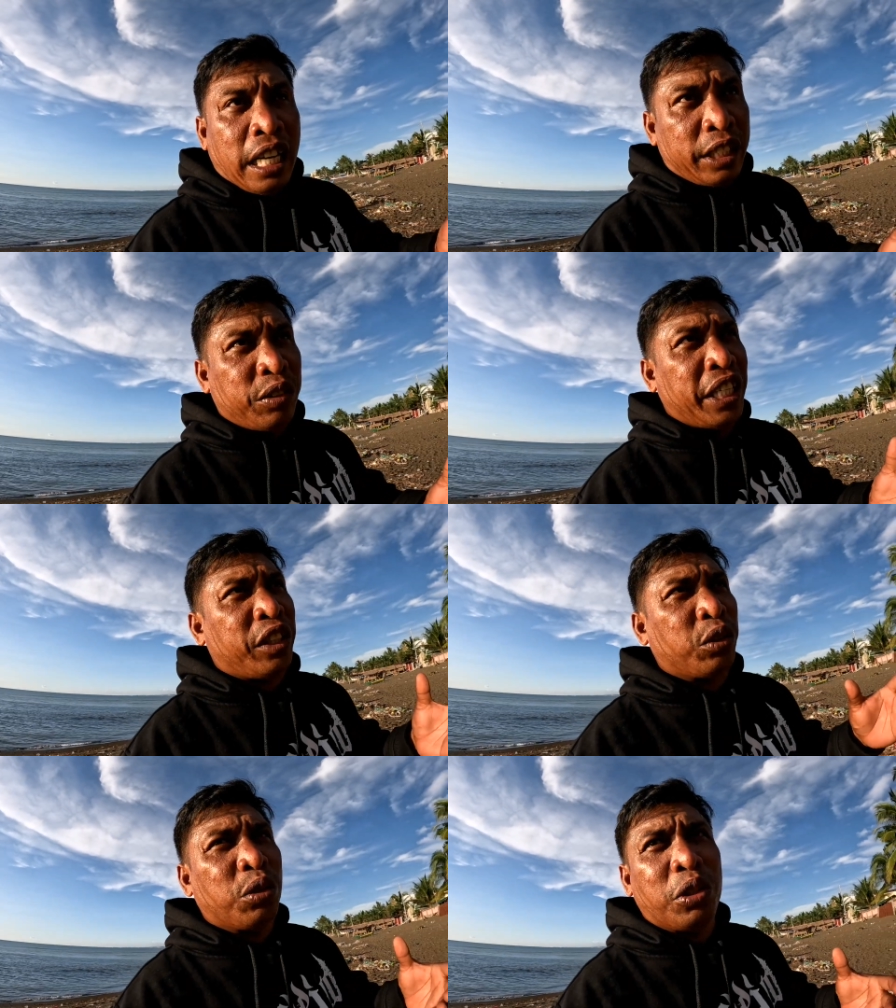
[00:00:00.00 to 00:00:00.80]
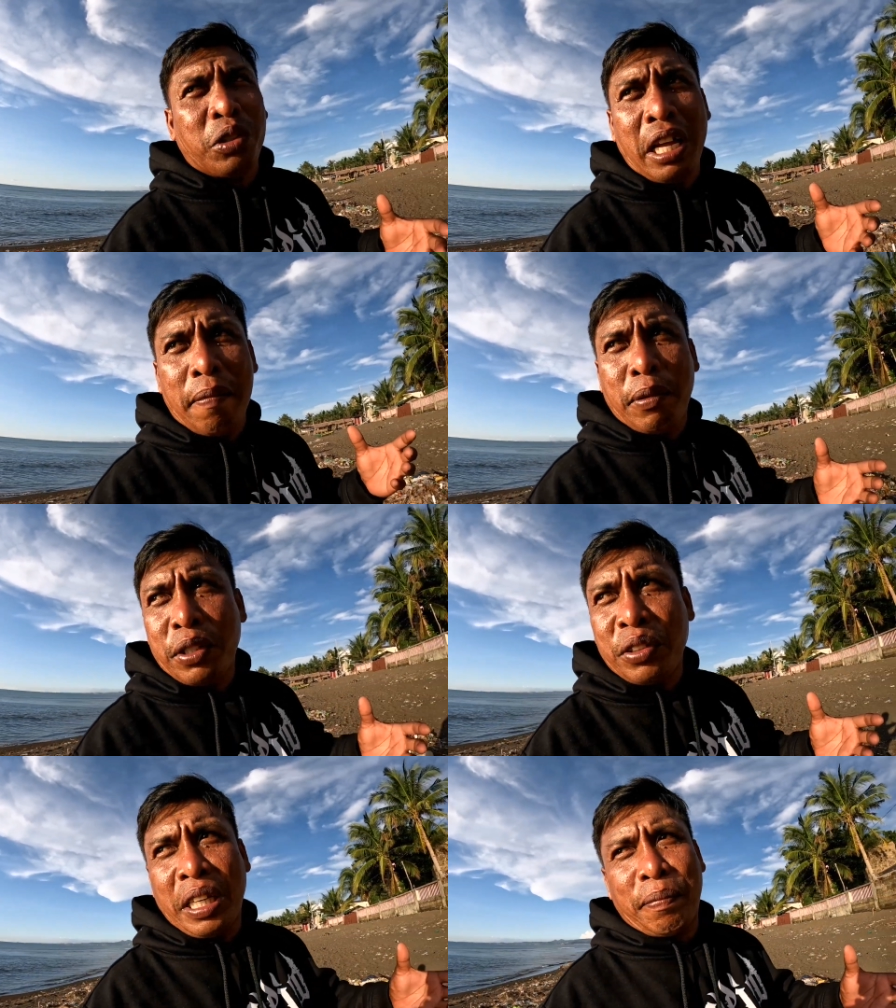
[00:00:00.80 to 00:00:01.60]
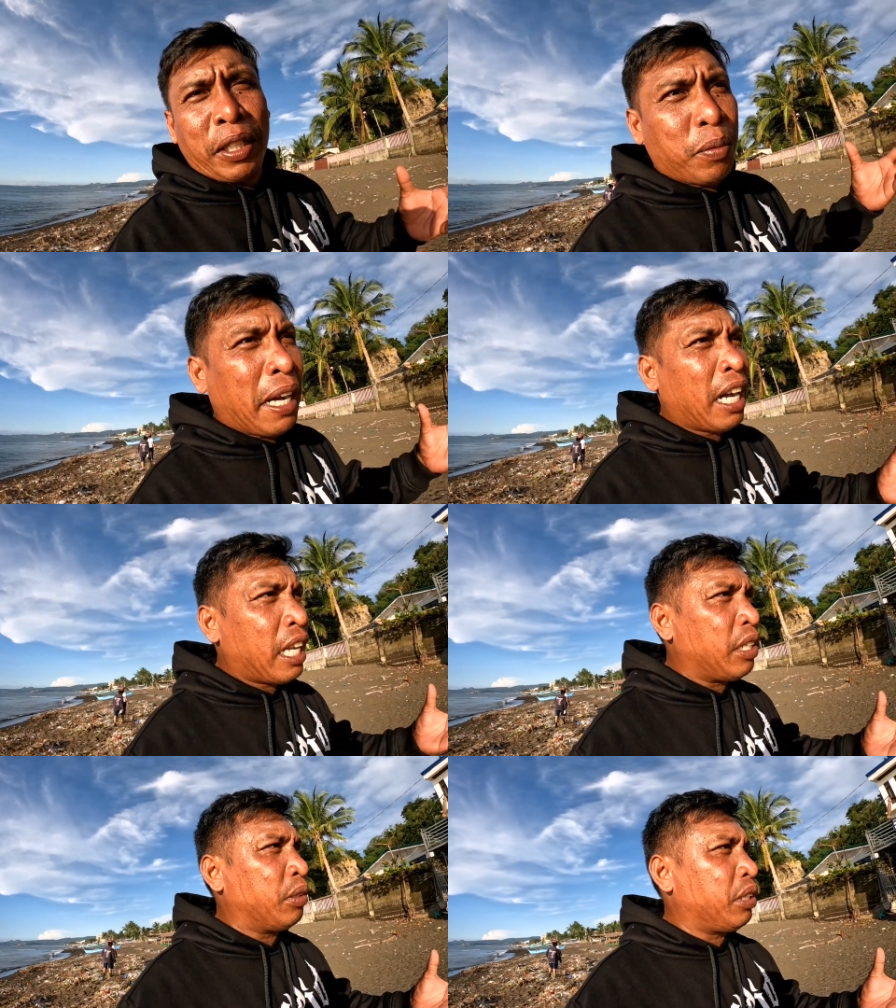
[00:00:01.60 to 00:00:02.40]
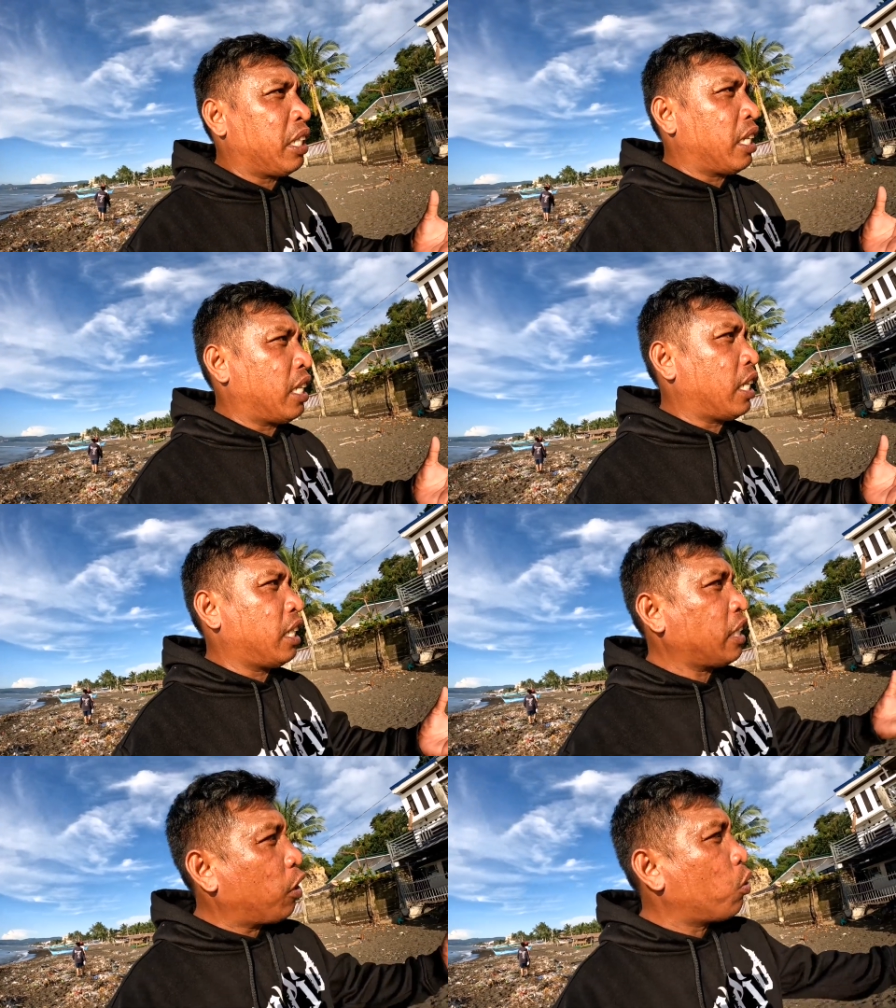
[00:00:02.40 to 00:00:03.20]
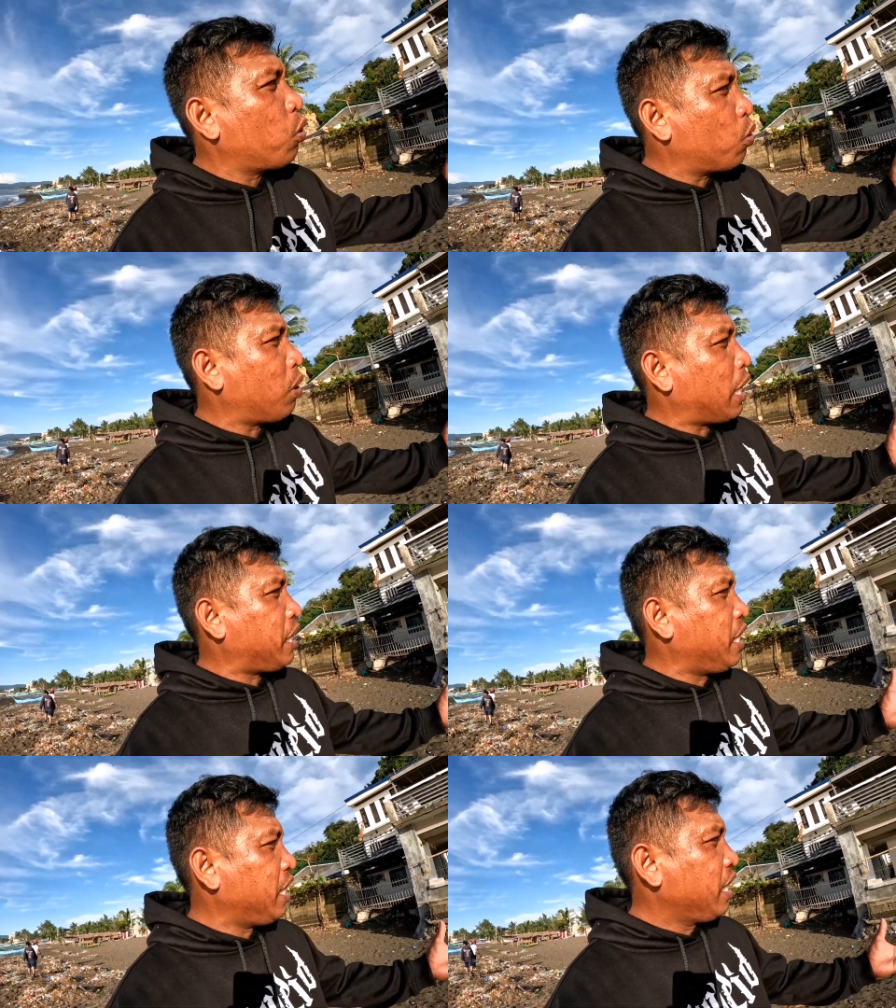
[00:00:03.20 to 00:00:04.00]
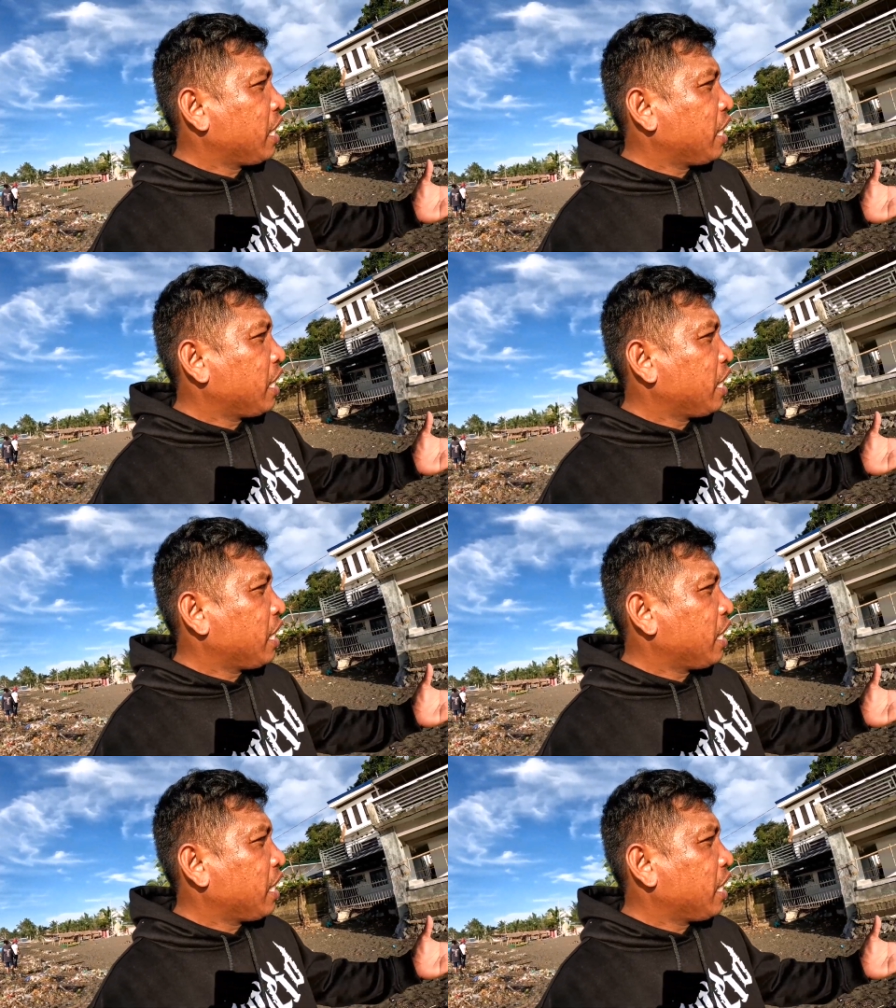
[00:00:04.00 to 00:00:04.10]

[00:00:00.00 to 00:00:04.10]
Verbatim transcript: at yun nga, itutuloy ko lang po, yun nga, pag umaalon, uh, nahuhukay.